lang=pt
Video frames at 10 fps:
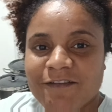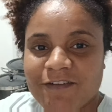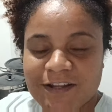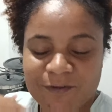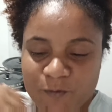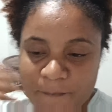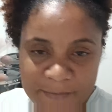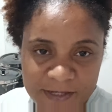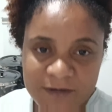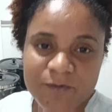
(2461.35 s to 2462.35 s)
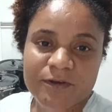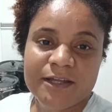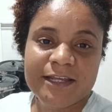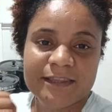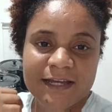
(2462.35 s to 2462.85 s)
Falando comigo,
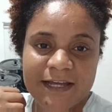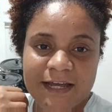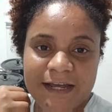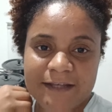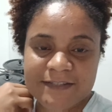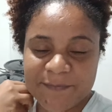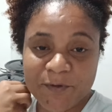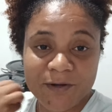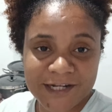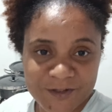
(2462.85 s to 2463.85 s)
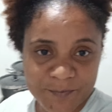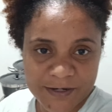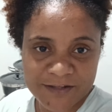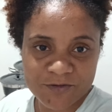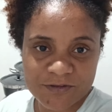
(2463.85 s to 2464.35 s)
que tá sempre orando para
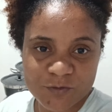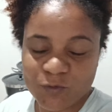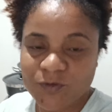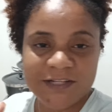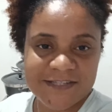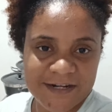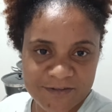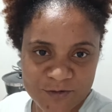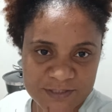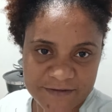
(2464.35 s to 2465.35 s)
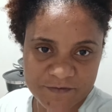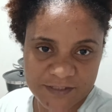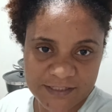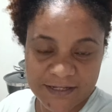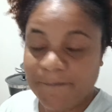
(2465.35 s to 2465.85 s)
que tudo dê certo em nossa
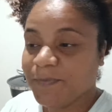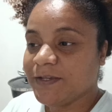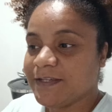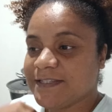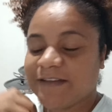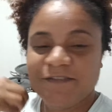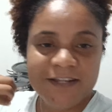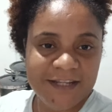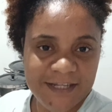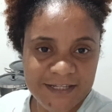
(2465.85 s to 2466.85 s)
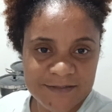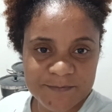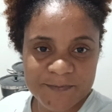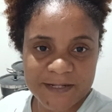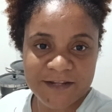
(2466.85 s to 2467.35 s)
vida, que está feliz
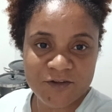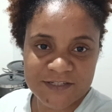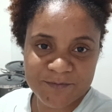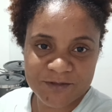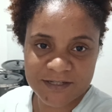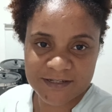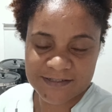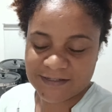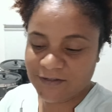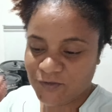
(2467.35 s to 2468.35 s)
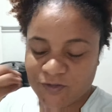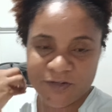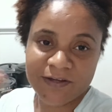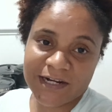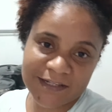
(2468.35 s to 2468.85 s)
pela nossa mudança. Eu só
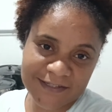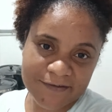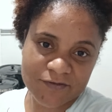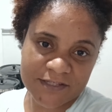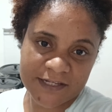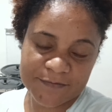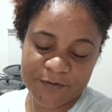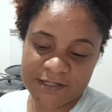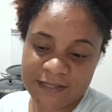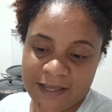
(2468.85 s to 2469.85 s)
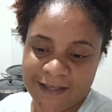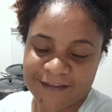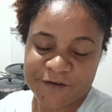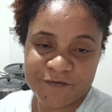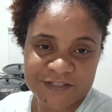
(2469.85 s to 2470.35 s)
tenho a agradecer a vocês, pois
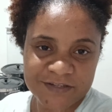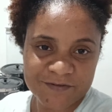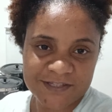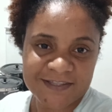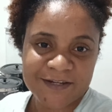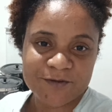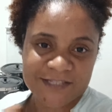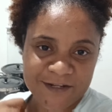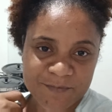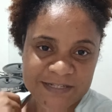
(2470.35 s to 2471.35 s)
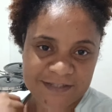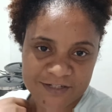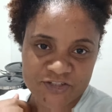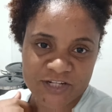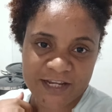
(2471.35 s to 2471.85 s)
tenho visto que vocês têm gostado
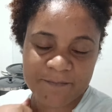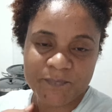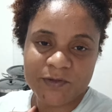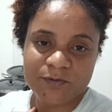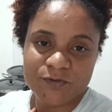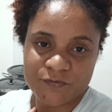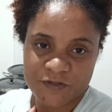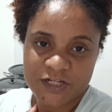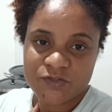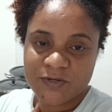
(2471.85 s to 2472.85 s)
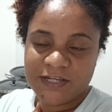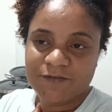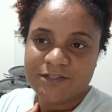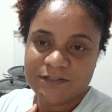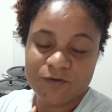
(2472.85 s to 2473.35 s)
bastante, né? Dos vídeos aí,
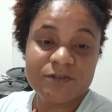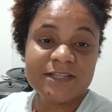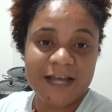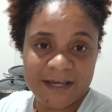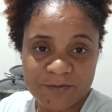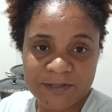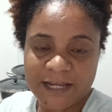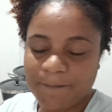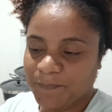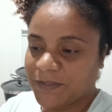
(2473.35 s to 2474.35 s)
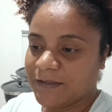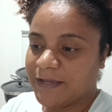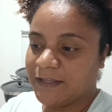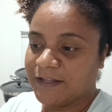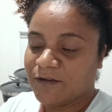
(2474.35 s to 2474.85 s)
vocês gostaram, né?
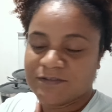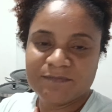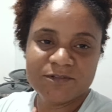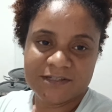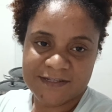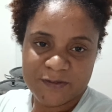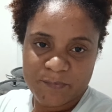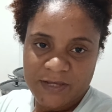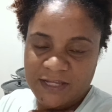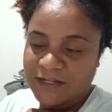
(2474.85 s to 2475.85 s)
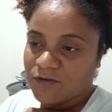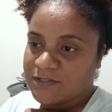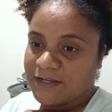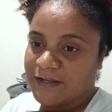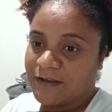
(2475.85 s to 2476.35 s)
É, da nossa mudança também, da
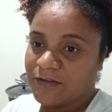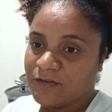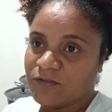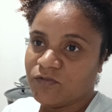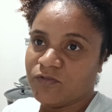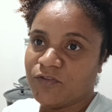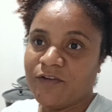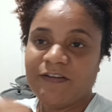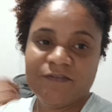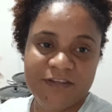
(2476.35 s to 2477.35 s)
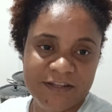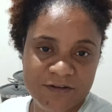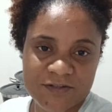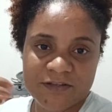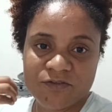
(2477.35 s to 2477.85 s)
nossa nova vida,
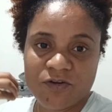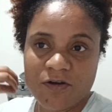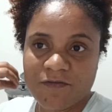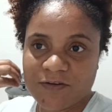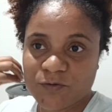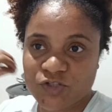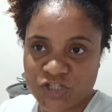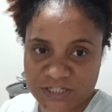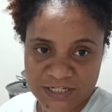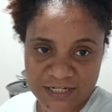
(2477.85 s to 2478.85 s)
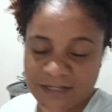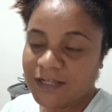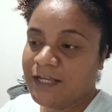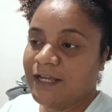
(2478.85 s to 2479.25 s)
no, nova rotina.